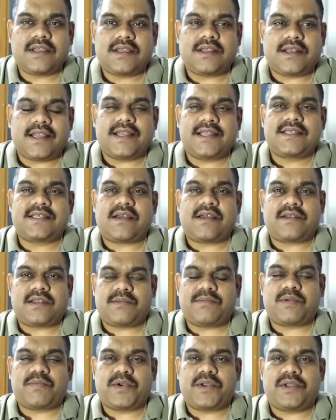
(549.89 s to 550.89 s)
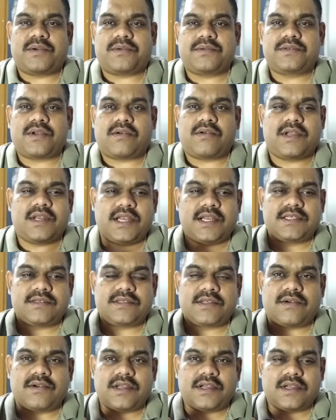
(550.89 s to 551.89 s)
லேடிஸ்லாம் அவருக்கு ரொம்ப பிடிக்கும் ஸோ அவங்க லேடிஸ்
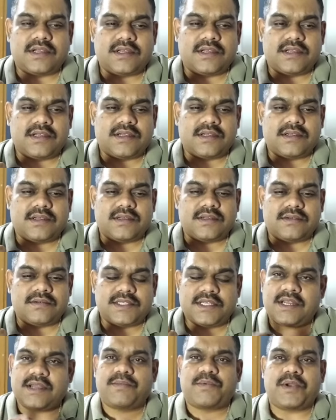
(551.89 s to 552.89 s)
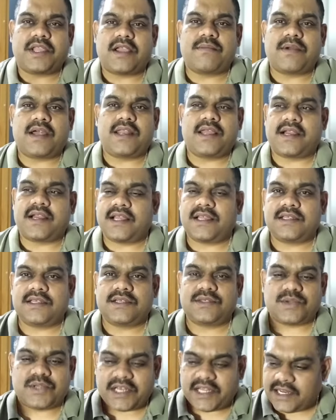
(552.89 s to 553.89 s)
வந்து அவங்களுக்கு விஜய்னா பிடிக்காம ஆளே கிடையாது
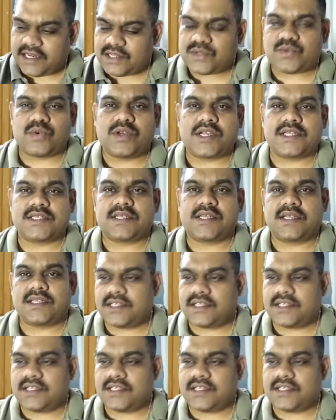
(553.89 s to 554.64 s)
ஸோ இன்றைக்கி இருக்க ஸ்கூல் கிட்ஸ்லேருந்து